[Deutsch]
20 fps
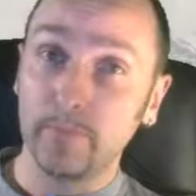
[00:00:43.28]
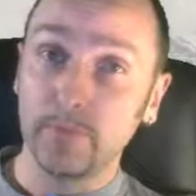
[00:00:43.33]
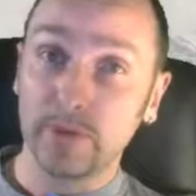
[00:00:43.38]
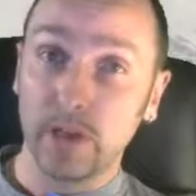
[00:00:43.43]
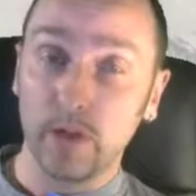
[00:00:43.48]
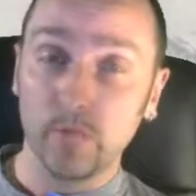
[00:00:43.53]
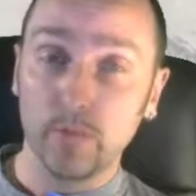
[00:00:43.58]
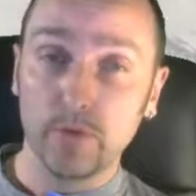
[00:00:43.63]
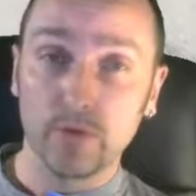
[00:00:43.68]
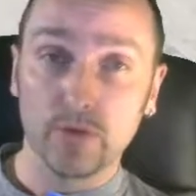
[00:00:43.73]

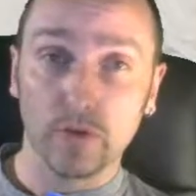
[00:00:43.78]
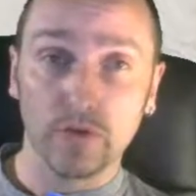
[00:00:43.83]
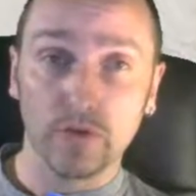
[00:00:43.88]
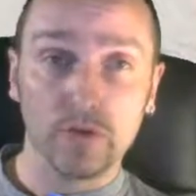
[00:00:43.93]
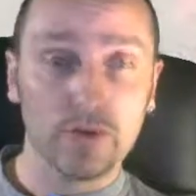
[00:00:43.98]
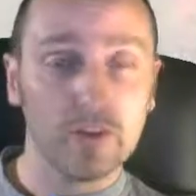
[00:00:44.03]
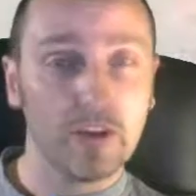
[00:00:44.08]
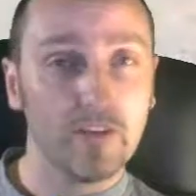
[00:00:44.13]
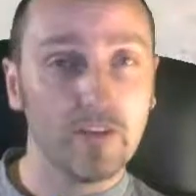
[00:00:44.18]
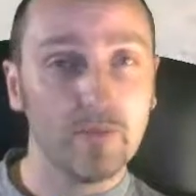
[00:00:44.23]
glaube ich, noch
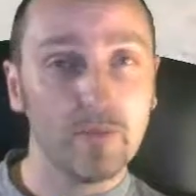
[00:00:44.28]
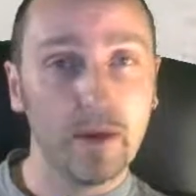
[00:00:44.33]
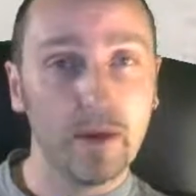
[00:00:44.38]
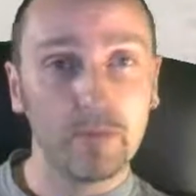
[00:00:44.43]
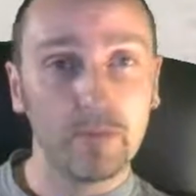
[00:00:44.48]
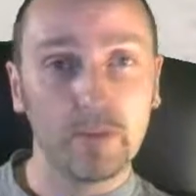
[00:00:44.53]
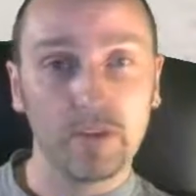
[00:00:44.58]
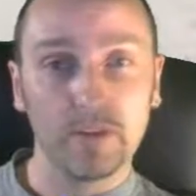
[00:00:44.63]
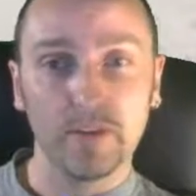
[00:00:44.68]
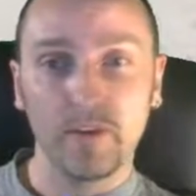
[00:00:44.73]
nicht auf
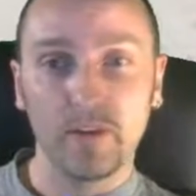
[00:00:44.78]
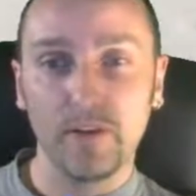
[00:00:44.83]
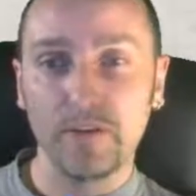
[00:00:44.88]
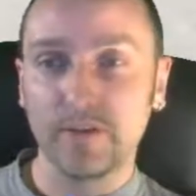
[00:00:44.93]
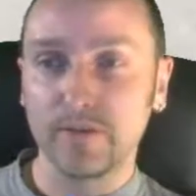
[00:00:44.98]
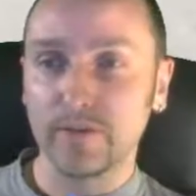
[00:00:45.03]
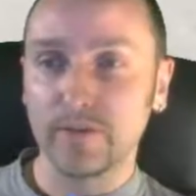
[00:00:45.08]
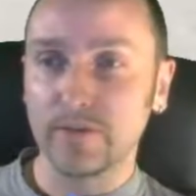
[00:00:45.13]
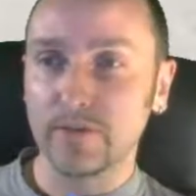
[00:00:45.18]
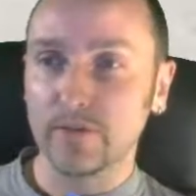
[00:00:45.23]
meinem Kanal.
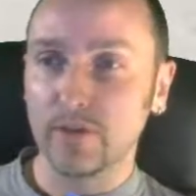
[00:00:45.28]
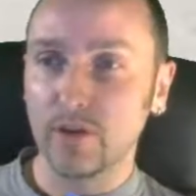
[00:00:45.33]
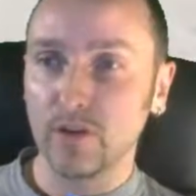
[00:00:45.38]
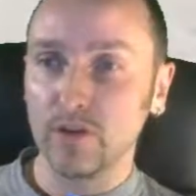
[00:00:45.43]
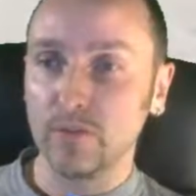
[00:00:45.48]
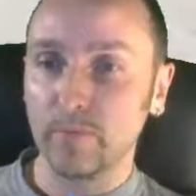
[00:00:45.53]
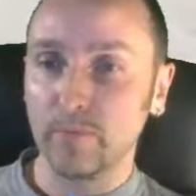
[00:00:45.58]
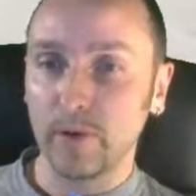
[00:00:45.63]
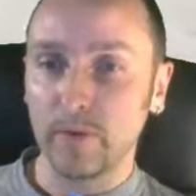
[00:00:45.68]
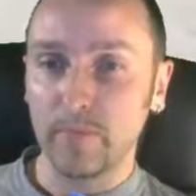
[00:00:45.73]
Das ist sogar
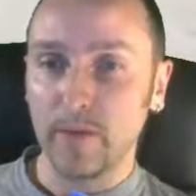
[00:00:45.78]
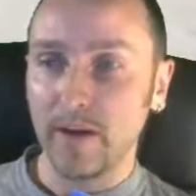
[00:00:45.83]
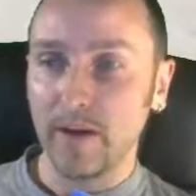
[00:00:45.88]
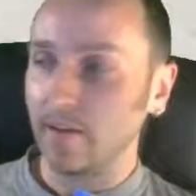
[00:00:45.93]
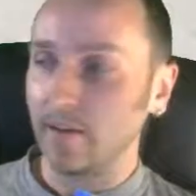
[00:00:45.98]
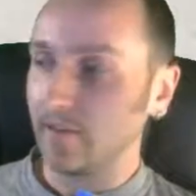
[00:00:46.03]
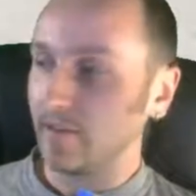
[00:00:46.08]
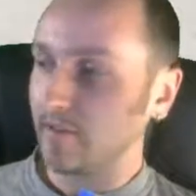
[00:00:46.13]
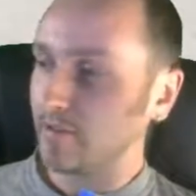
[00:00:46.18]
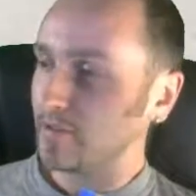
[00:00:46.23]
eine
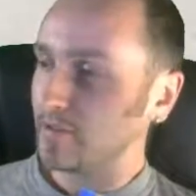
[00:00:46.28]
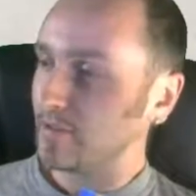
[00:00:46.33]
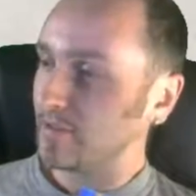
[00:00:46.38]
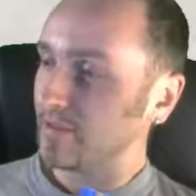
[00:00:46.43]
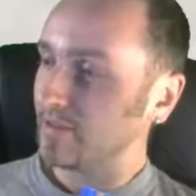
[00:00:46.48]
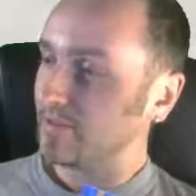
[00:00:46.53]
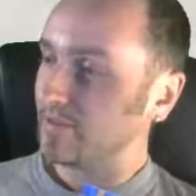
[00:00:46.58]
Premiere jetzt.